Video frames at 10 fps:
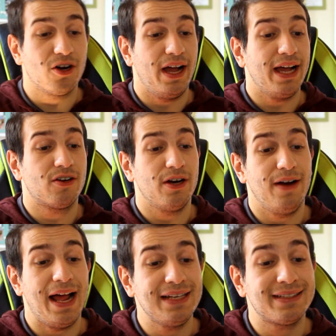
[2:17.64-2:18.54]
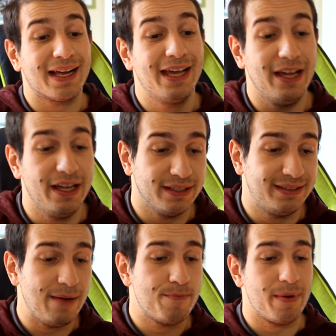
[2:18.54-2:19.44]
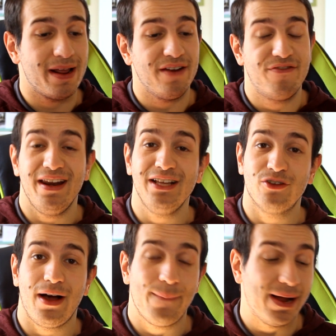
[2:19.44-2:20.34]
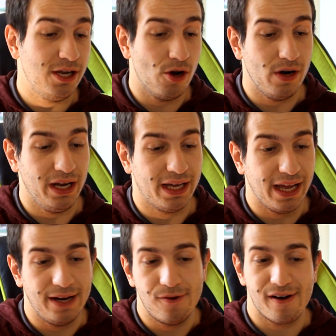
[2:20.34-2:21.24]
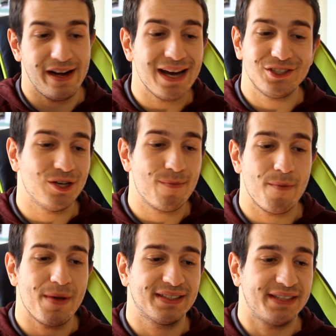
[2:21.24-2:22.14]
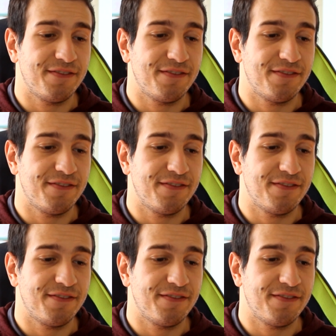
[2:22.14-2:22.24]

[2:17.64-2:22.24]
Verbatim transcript: eccone un'altra che sempre riferito a Baglioni che non riesce proprio a sta